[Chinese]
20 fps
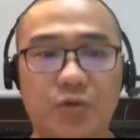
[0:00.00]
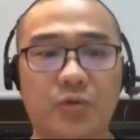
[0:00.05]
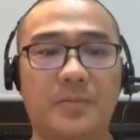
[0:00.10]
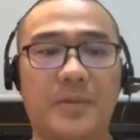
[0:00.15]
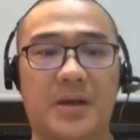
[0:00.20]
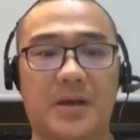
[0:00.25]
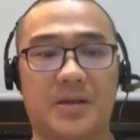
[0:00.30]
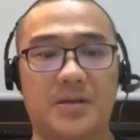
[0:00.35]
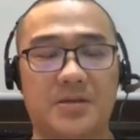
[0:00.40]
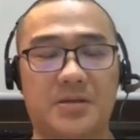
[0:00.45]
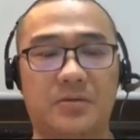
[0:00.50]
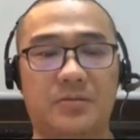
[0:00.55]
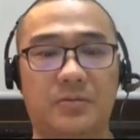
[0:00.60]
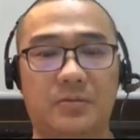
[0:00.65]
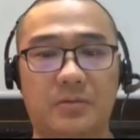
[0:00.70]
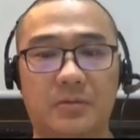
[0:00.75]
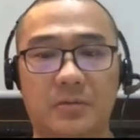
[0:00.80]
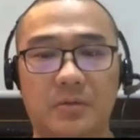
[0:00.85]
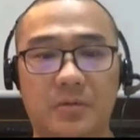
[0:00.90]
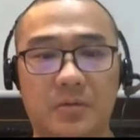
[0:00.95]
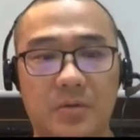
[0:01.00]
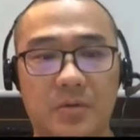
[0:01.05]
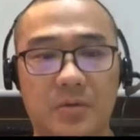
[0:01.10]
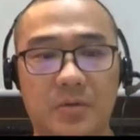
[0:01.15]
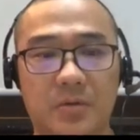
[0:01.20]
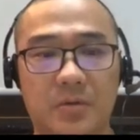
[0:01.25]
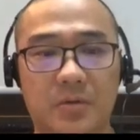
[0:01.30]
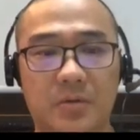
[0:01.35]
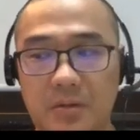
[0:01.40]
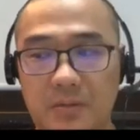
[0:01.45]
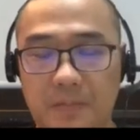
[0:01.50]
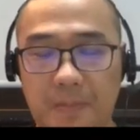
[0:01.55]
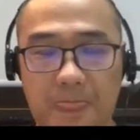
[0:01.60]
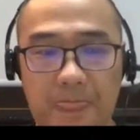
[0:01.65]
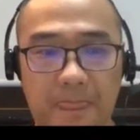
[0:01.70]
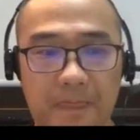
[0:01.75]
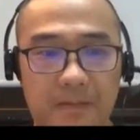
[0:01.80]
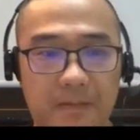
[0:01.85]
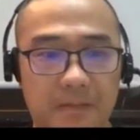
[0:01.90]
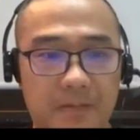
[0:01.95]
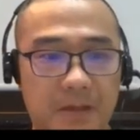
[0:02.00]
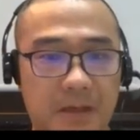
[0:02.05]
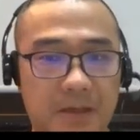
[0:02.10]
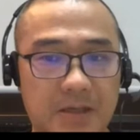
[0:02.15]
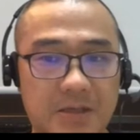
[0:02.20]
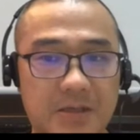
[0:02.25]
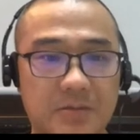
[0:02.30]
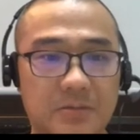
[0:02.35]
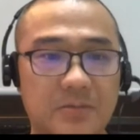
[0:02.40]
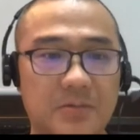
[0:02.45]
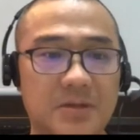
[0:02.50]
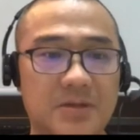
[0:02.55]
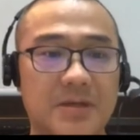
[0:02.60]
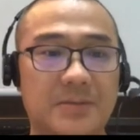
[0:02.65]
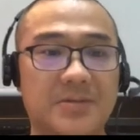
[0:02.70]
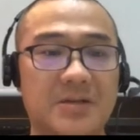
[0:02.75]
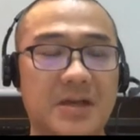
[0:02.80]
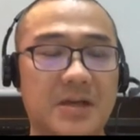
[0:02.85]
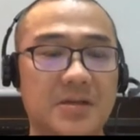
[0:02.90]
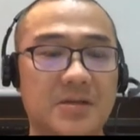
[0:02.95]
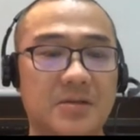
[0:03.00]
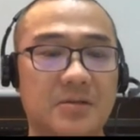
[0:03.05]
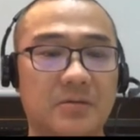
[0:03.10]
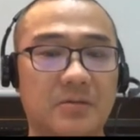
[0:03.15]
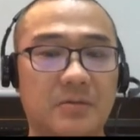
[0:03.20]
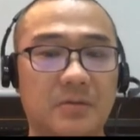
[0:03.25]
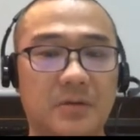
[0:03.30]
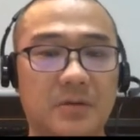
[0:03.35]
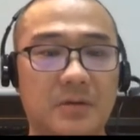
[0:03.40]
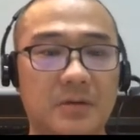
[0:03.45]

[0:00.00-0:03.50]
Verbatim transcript: 满了之后，或者说它已经塞不下的时候。